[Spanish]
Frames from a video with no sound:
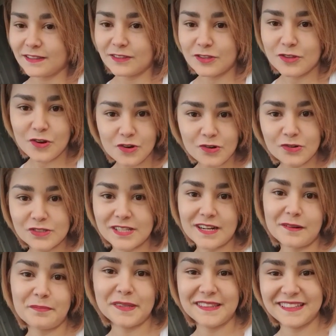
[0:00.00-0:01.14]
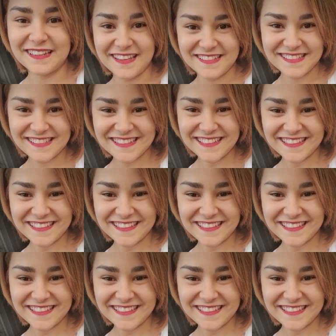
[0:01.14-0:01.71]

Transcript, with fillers: no os arrepentiréis.